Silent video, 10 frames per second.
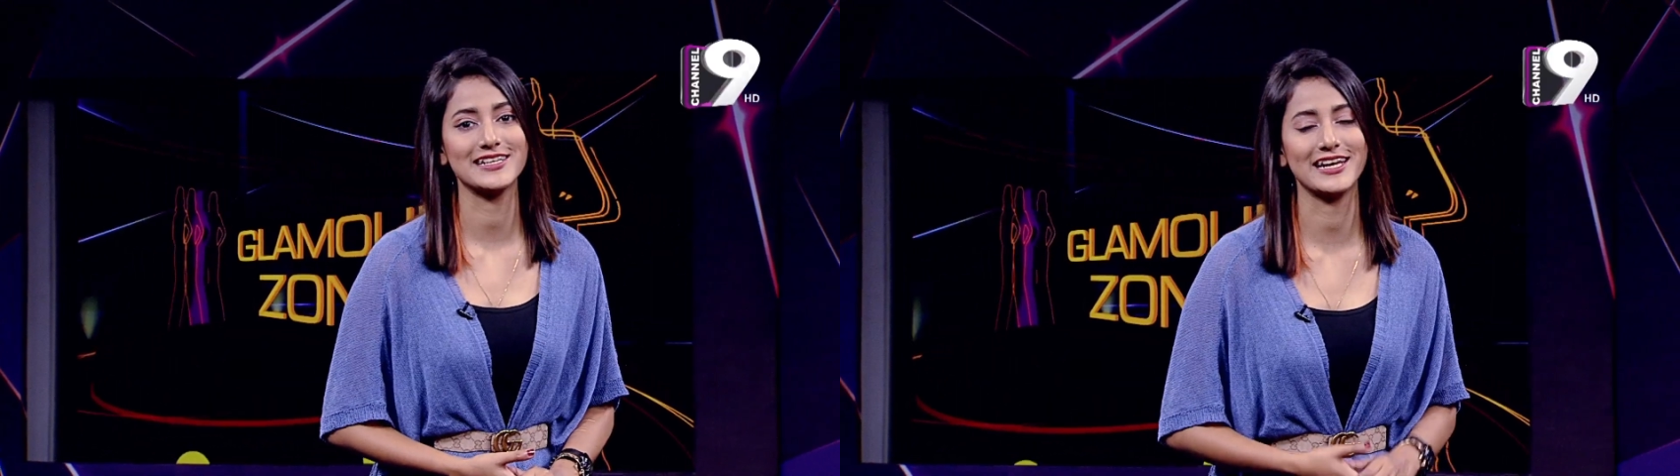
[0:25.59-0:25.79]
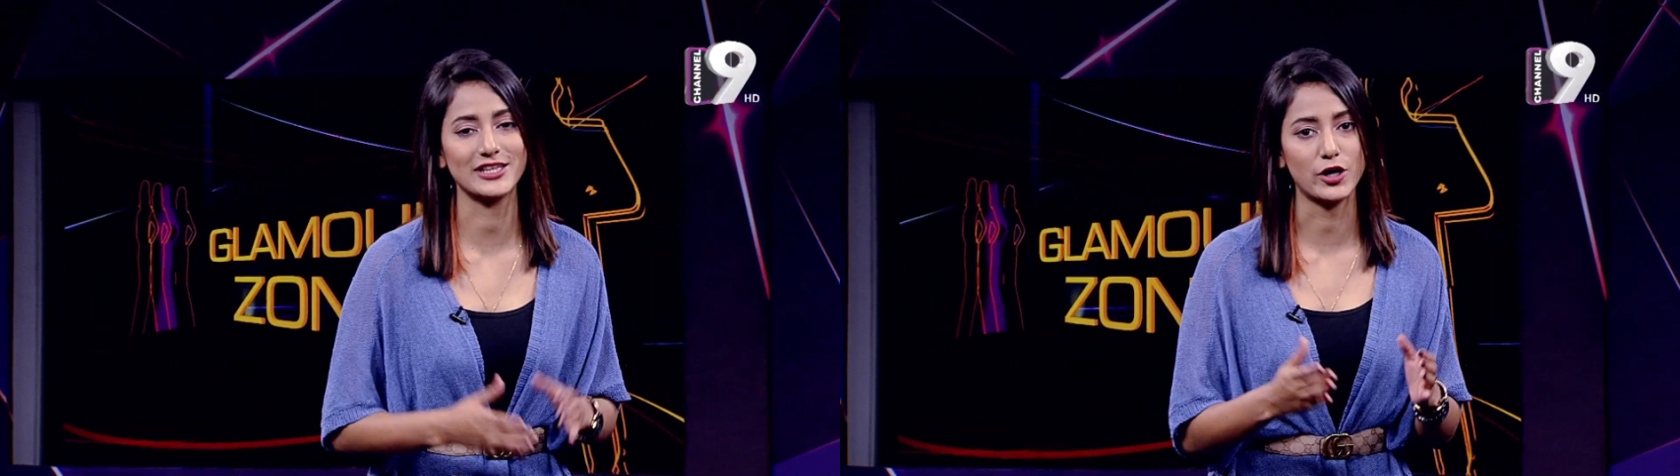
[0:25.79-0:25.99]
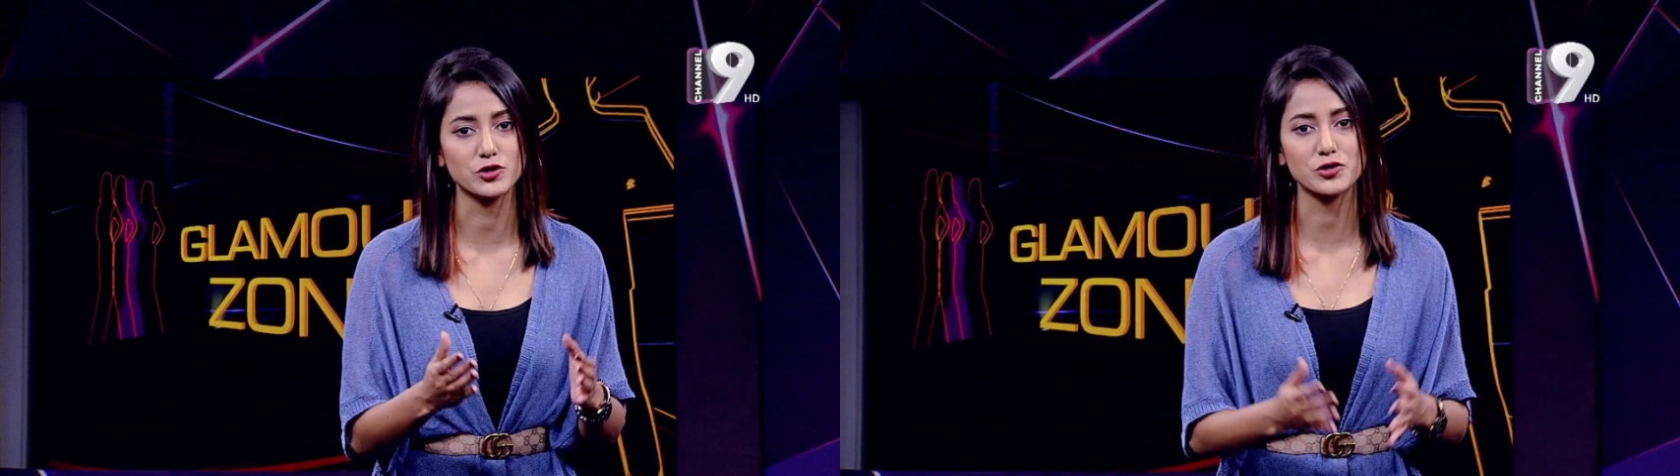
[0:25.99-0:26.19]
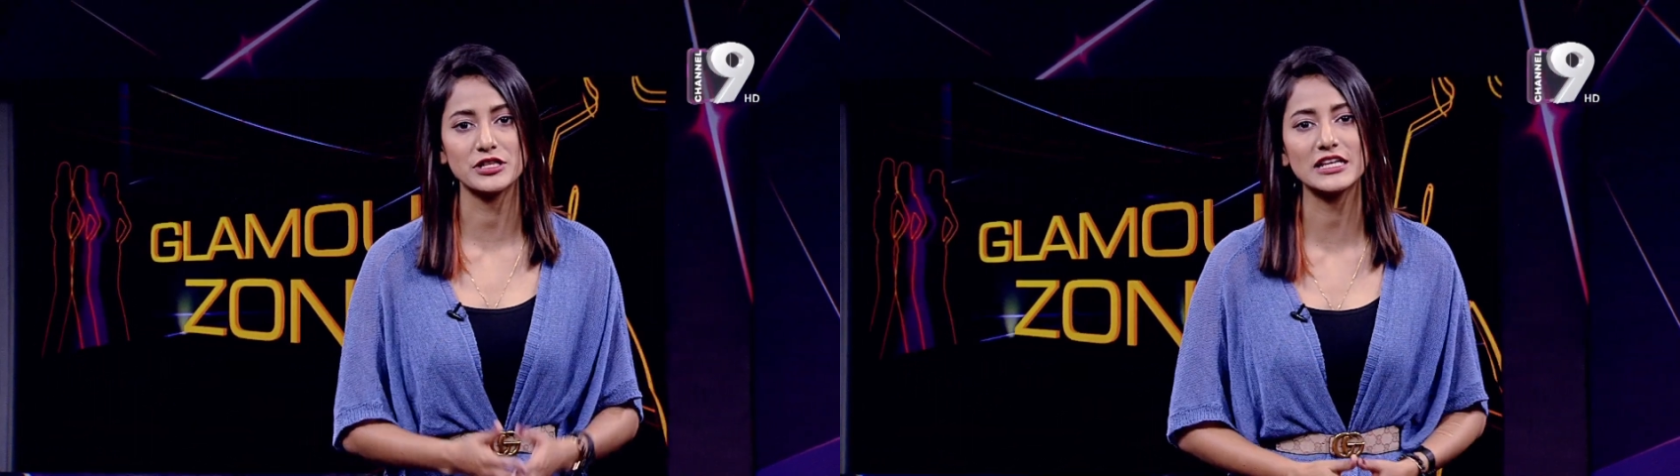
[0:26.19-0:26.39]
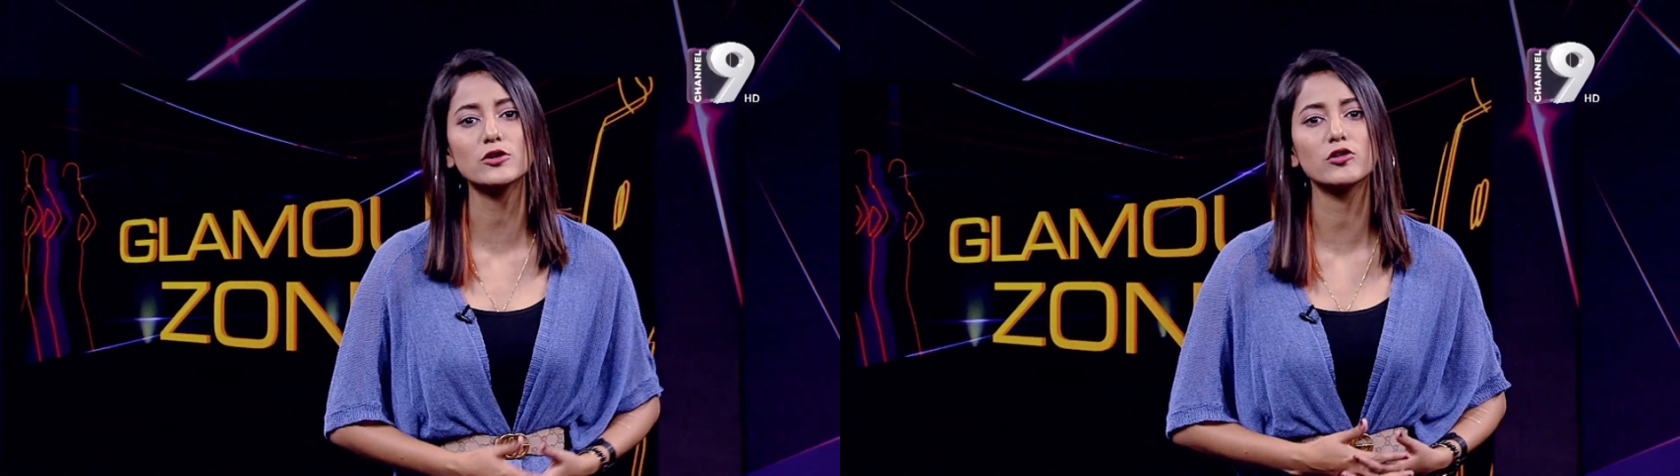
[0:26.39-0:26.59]
এতে অংশ
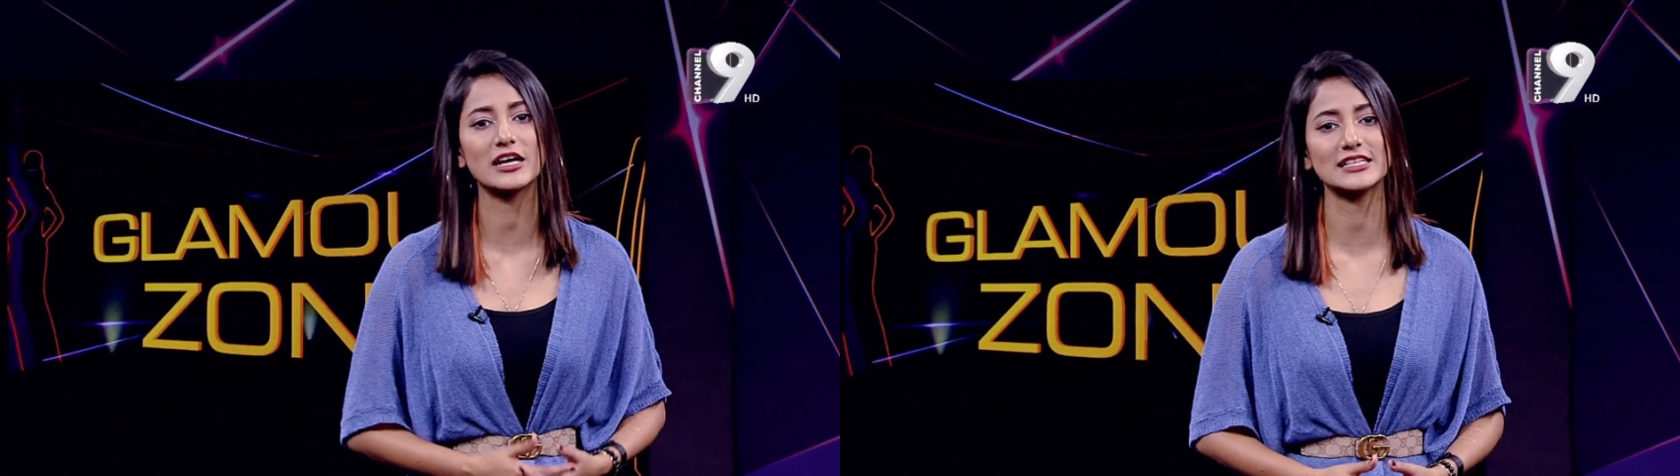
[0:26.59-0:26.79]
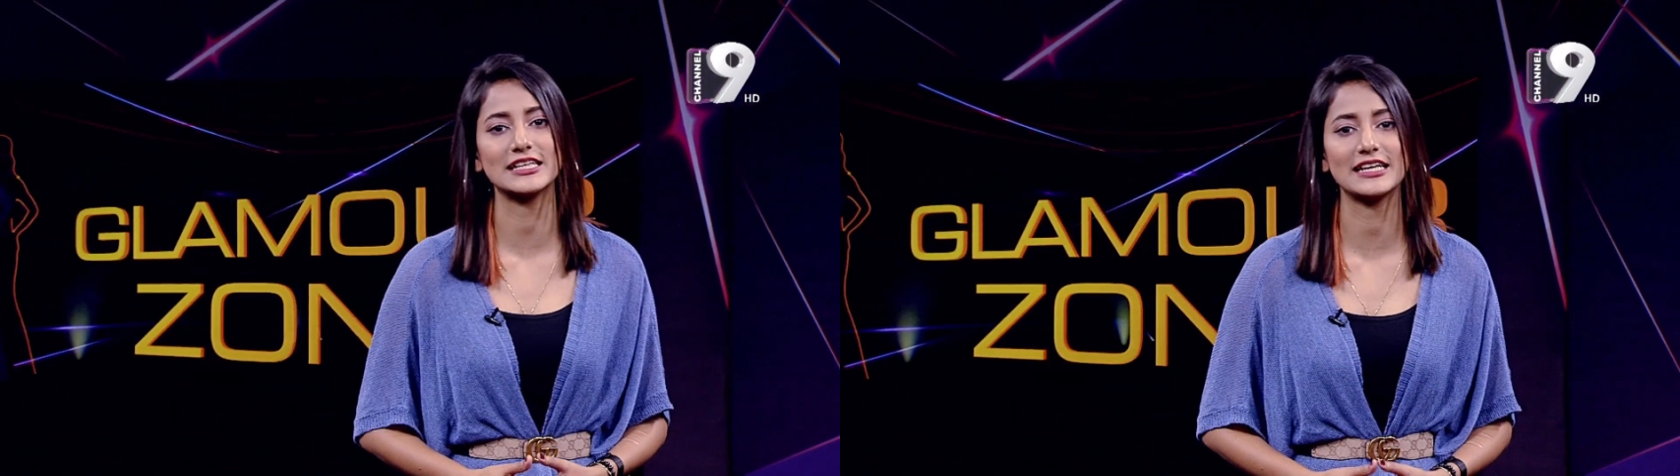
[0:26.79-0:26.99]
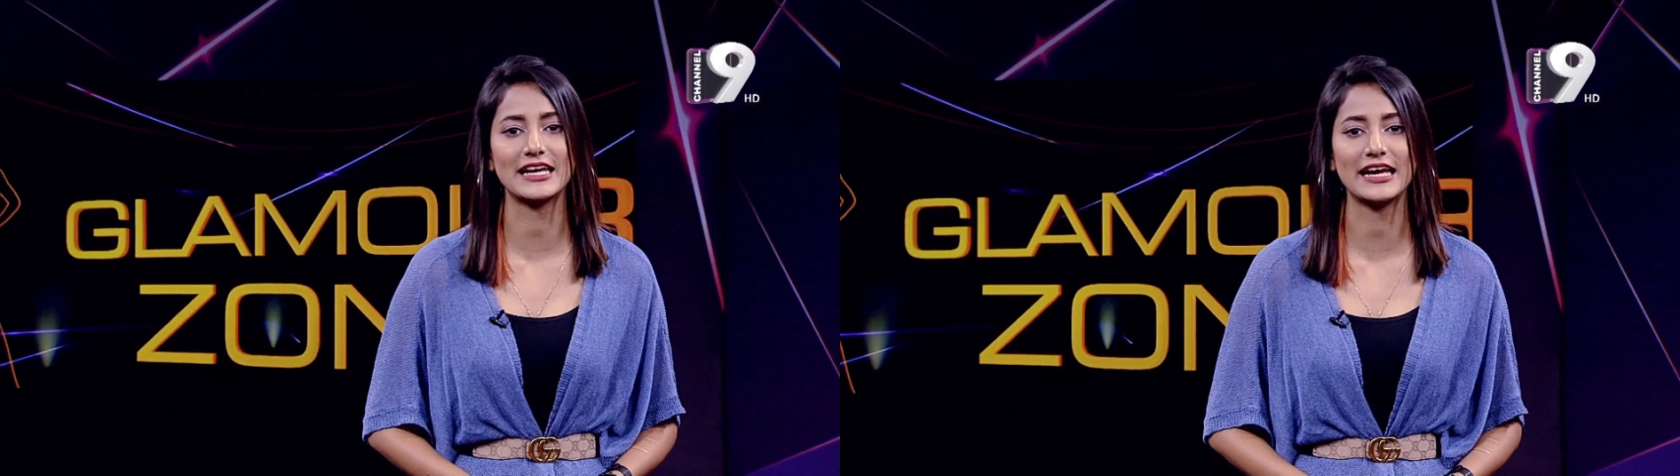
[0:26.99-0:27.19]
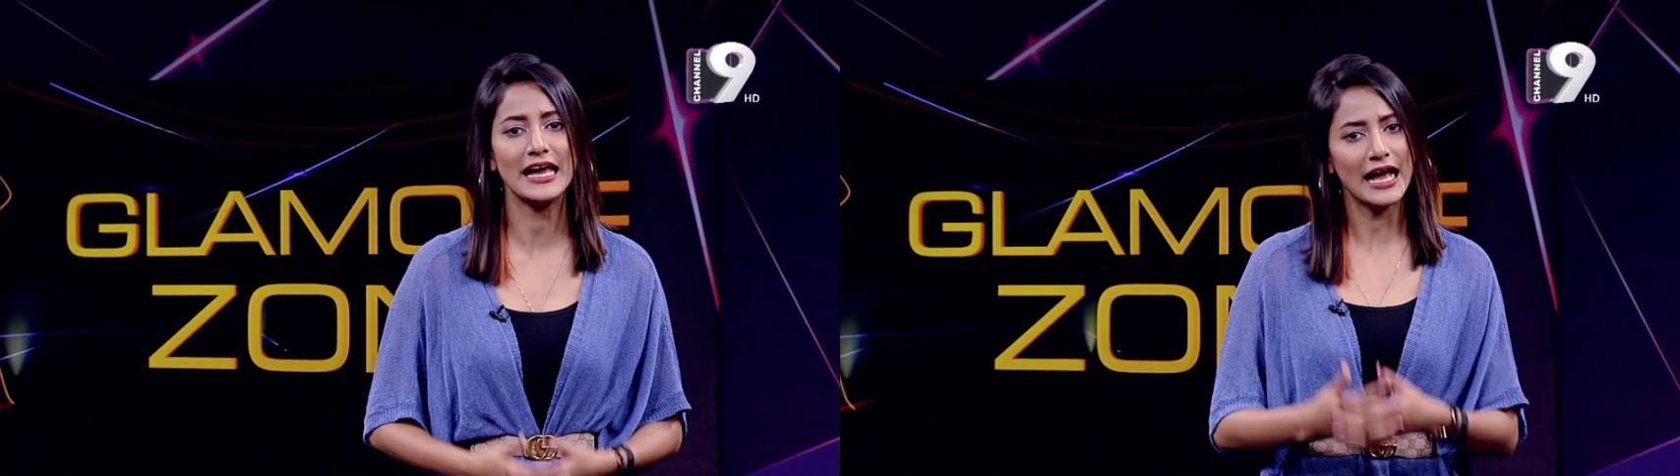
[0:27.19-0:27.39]
নিতে কলকাতা থেকে